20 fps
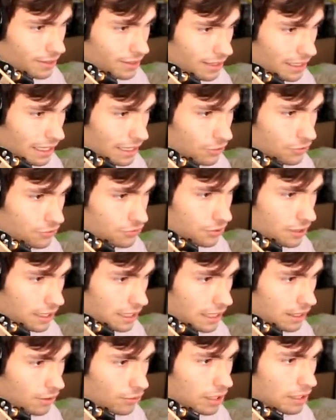Là, le feu, il a
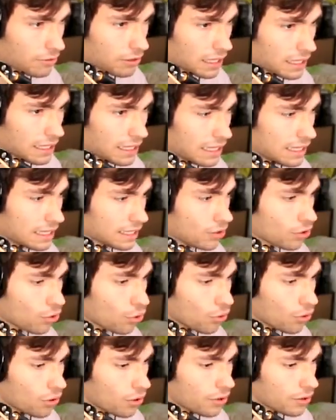l'air... Ouais, voilà, là, il est
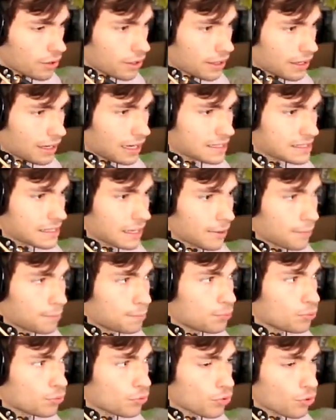gros. Là, c'est un
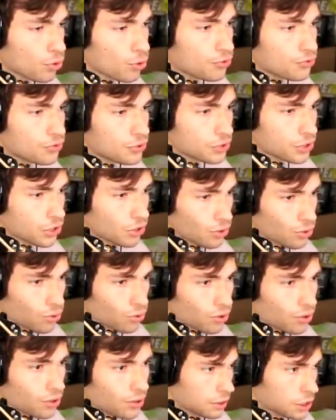bon gros feu de camp,
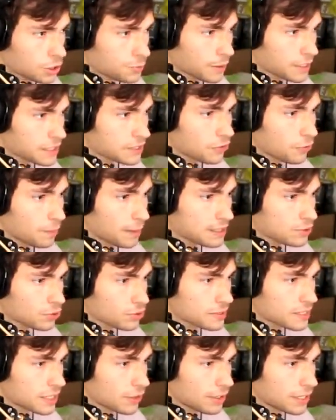gros. Je pense qu'il faut pas trop
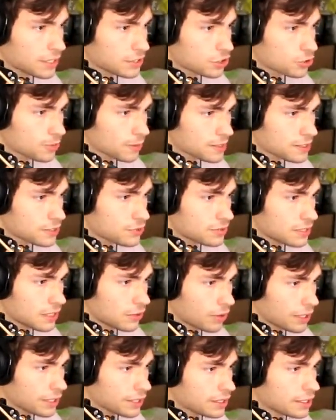s'éloigner, parce que je pense que si tu
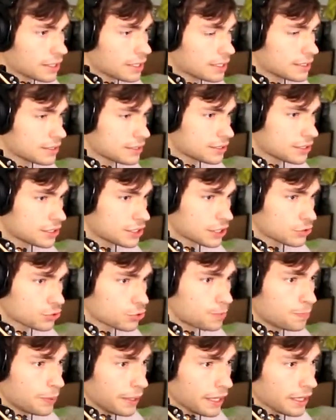t'éloignes, déjà, tu
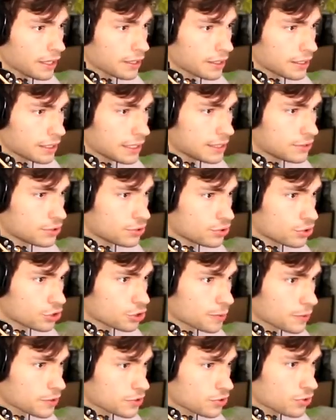te perds. Et de deux, je
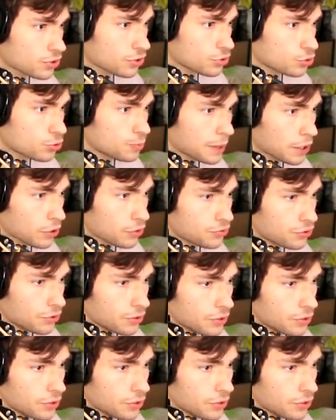pense que tu perds le feu.